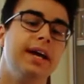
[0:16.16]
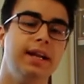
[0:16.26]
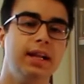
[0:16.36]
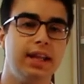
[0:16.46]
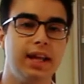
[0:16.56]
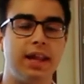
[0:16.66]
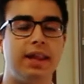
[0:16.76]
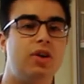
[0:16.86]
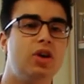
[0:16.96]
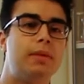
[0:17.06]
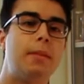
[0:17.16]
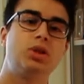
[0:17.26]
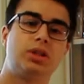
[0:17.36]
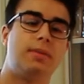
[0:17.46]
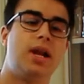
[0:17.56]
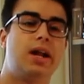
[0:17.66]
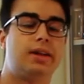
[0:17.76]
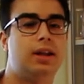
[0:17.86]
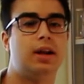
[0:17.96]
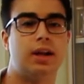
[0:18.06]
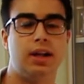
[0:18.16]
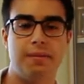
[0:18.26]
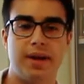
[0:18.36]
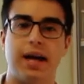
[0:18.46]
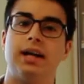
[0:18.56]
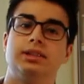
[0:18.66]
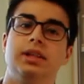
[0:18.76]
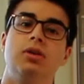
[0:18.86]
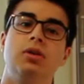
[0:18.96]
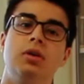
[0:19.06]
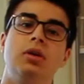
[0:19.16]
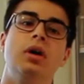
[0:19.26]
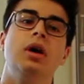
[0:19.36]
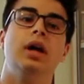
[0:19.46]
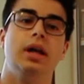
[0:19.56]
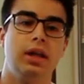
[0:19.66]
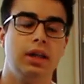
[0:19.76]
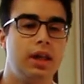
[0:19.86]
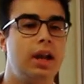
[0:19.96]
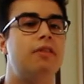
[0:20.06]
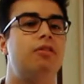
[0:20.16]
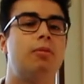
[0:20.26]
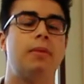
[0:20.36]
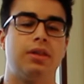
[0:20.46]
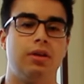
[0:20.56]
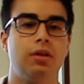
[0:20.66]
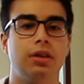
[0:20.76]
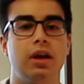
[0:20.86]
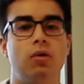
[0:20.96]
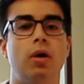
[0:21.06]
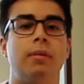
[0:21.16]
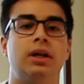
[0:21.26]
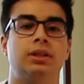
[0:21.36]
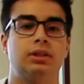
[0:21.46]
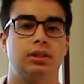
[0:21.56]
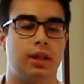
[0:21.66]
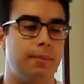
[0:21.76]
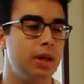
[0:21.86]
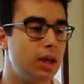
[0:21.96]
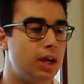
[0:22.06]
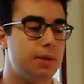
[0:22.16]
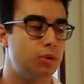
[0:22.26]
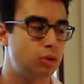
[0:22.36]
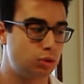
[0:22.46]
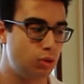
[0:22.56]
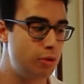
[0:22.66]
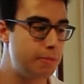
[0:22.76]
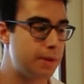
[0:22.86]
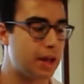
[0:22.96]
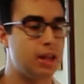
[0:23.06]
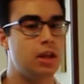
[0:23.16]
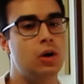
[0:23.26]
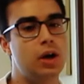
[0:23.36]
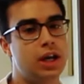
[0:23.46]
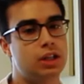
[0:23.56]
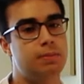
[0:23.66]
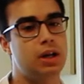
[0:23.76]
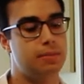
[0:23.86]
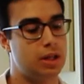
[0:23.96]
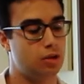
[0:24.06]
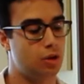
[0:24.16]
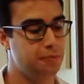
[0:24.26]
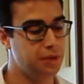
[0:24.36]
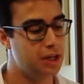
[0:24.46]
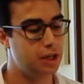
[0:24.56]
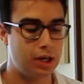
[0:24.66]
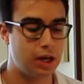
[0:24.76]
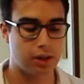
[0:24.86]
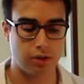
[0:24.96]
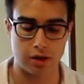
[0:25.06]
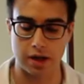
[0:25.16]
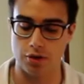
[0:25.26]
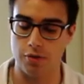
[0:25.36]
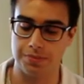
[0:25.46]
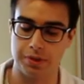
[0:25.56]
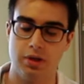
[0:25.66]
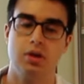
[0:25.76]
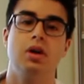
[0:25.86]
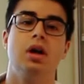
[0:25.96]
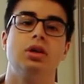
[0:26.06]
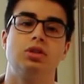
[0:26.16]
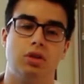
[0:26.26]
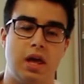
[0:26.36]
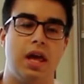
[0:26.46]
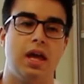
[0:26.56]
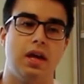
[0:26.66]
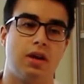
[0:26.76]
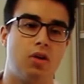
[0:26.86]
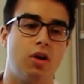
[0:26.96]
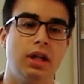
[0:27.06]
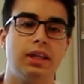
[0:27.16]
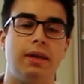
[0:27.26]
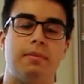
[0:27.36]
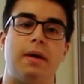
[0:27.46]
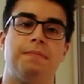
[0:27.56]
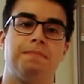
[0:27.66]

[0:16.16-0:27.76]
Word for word: En el día de hoy vamos a hablar del relieve cástico y de la formación de cuevas. También haremos un pequeño experimento relacionado eh, con el tema.